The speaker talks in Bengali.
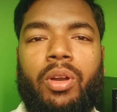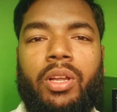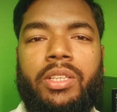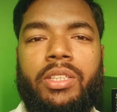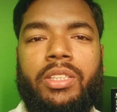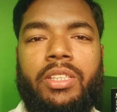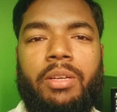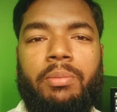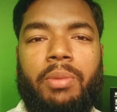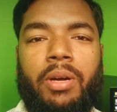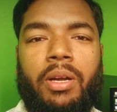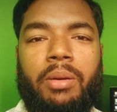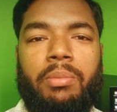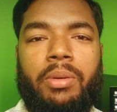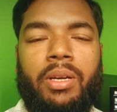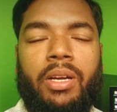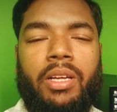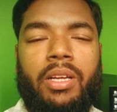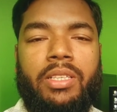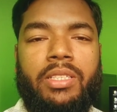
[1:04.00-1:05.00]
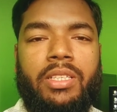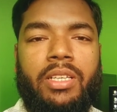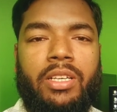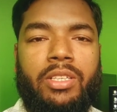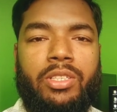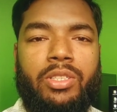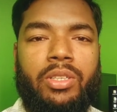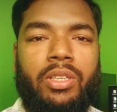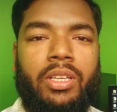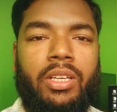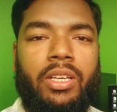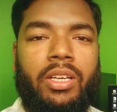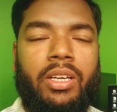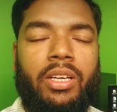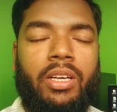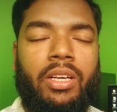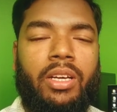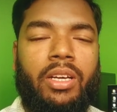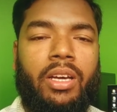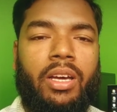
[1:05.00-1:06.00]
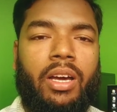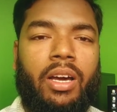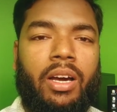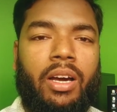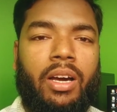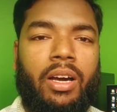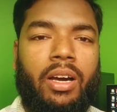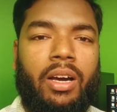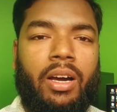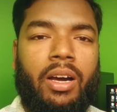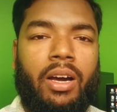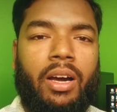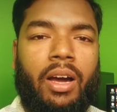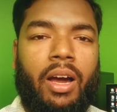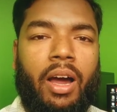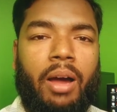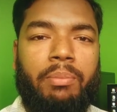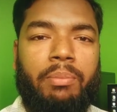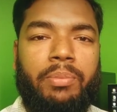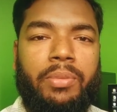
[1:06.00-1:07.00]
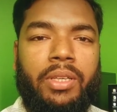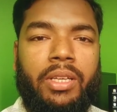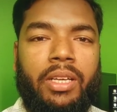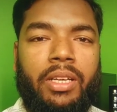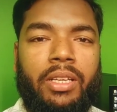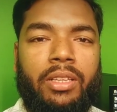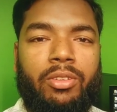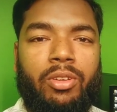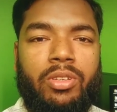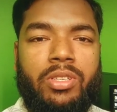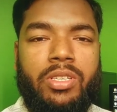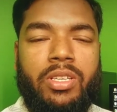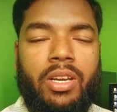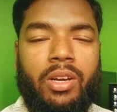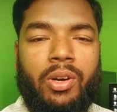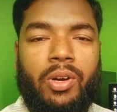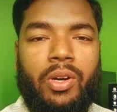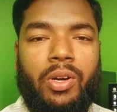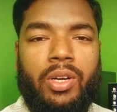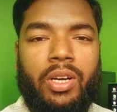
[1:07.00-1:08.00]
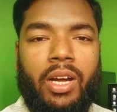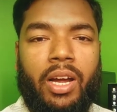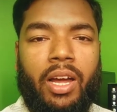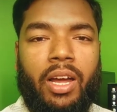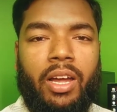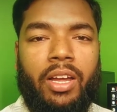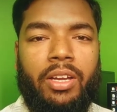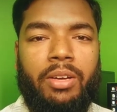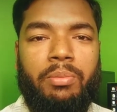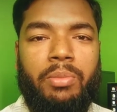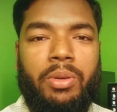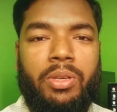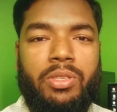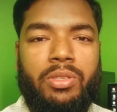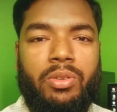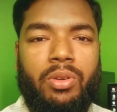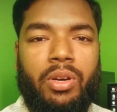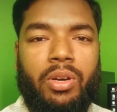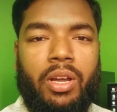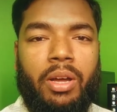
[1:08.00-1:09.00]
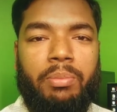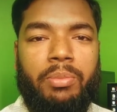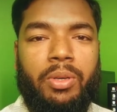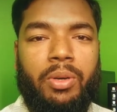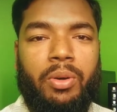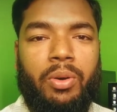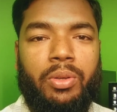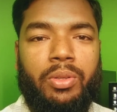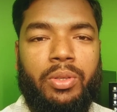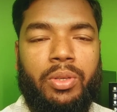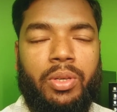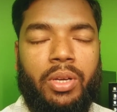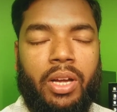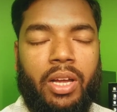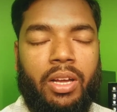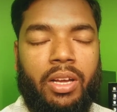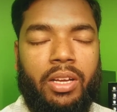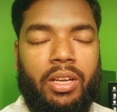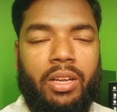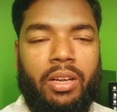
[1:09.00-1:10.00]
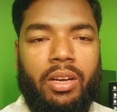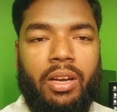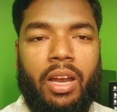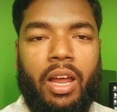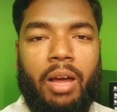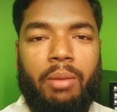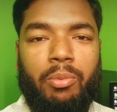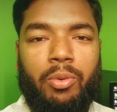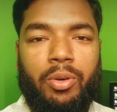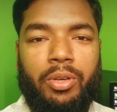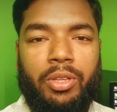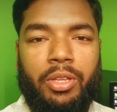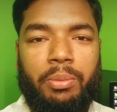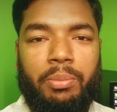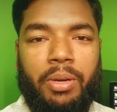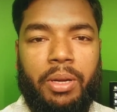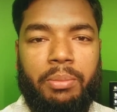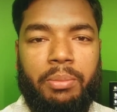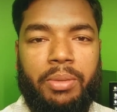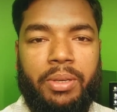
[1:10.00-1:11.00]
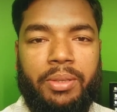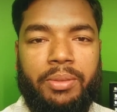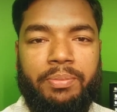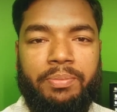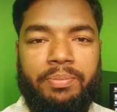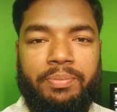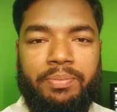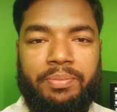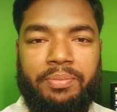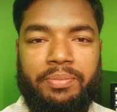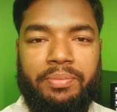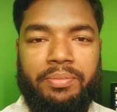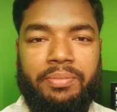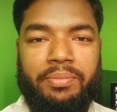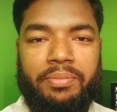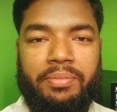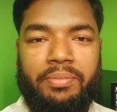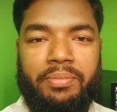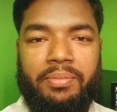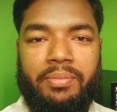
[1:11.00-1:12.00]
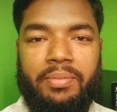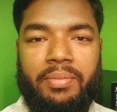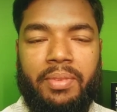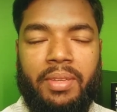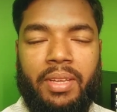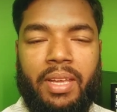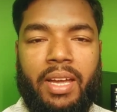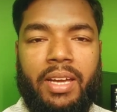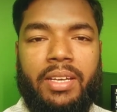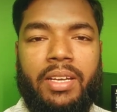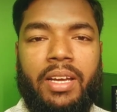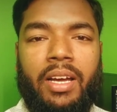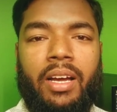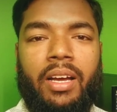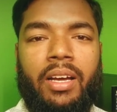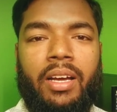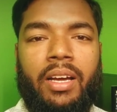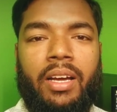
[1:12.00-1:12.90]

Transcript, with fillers: বলে দিতে পারবে না যে আসলে আপনি দশ লক্ষ টাকা ইনভেস্ট করে আপনি কত টাকা লাভ করতে পারবেন এটা